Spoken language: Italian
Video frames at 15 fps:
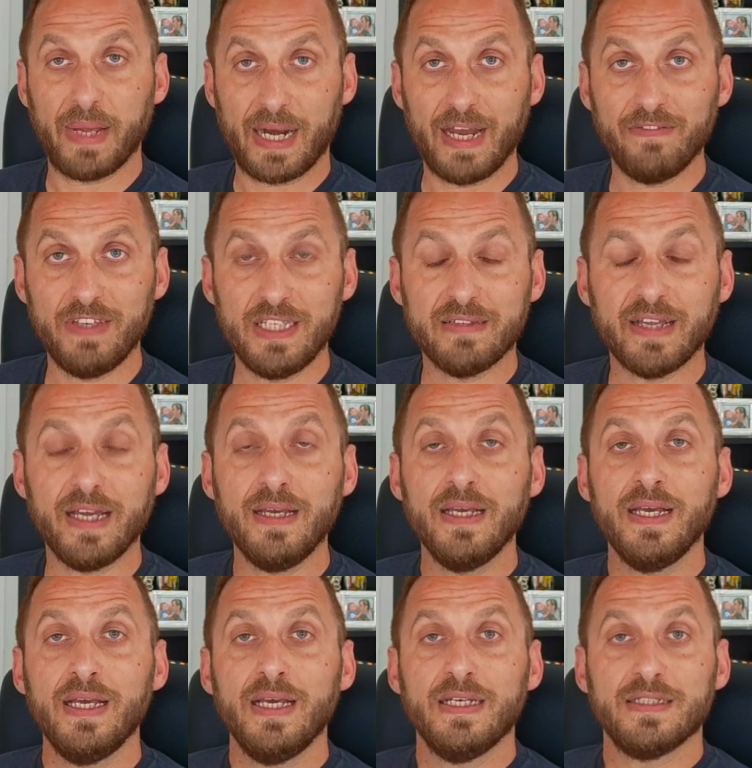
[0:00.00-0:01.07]
Per la vite,
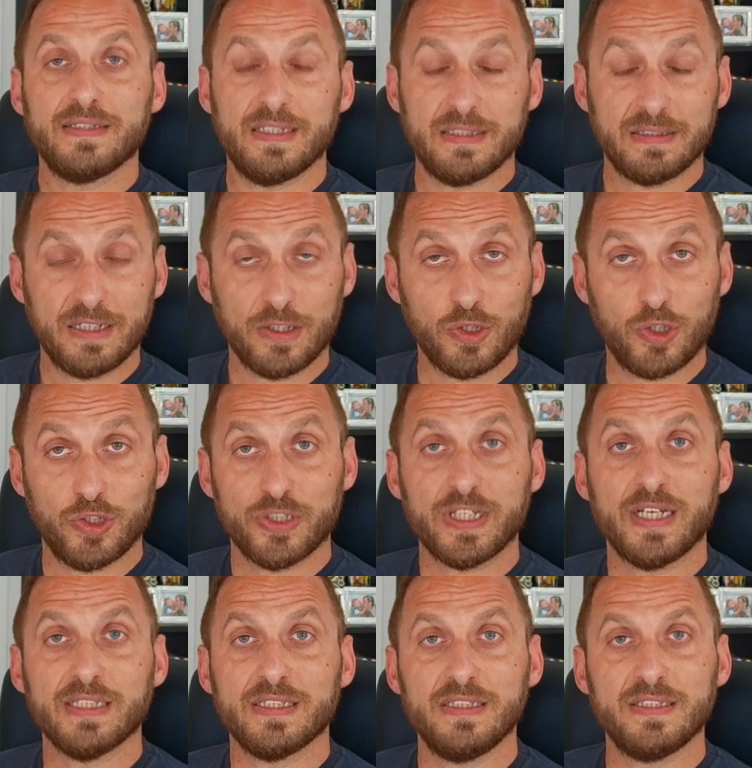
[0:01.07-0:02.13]
stessa
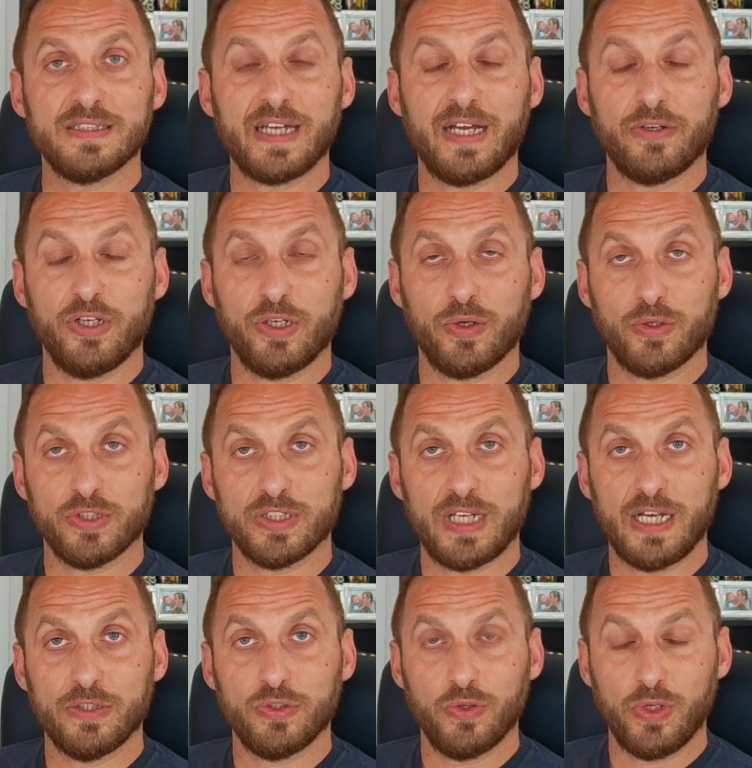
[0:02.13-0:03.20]
cosa, si stanno
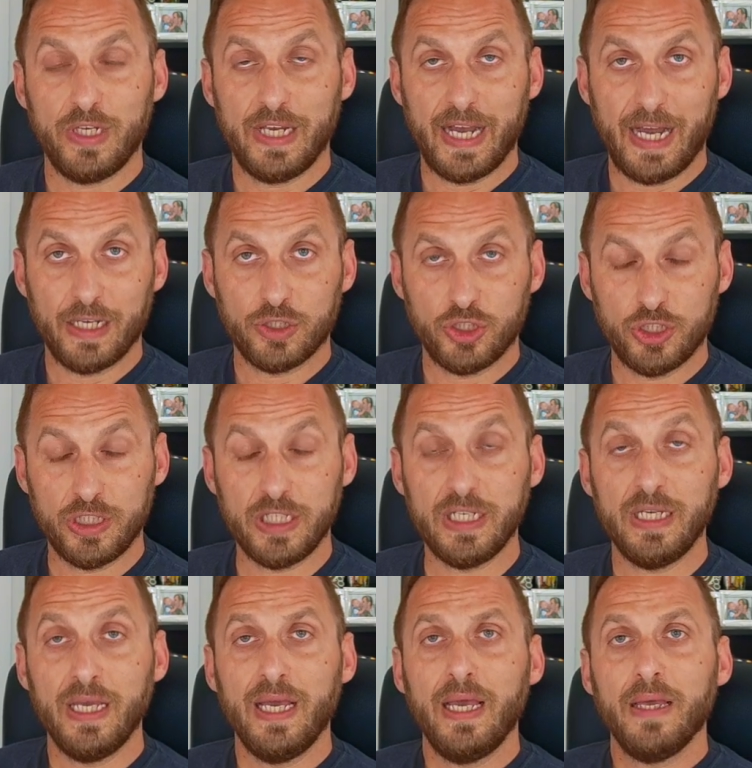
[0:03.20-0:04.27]
ingrossando gli
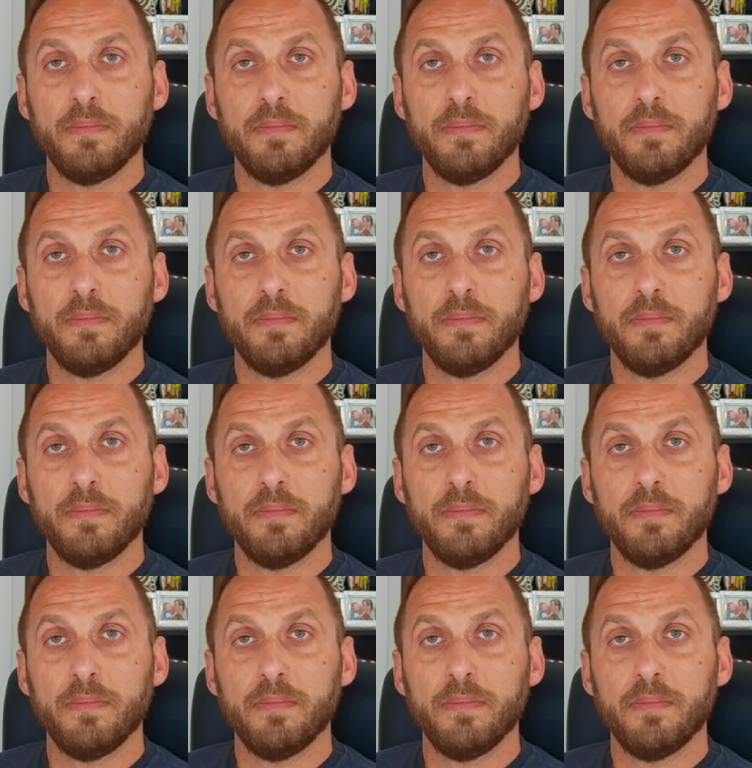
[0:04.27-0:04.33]
acini,